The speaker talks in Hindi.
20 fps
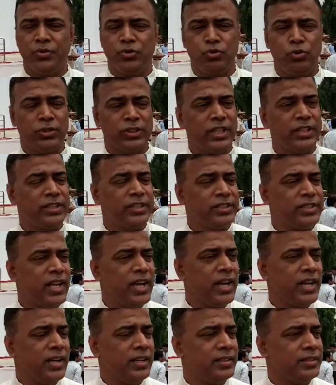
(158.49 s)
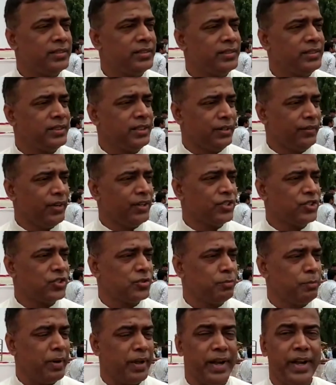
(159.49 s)
स्वतंत्रता दिवस
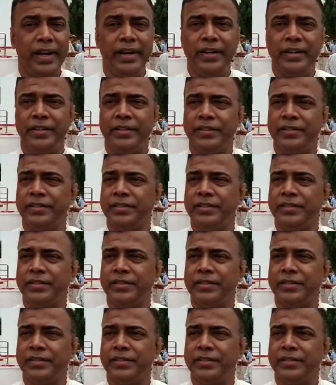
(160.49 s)
परेड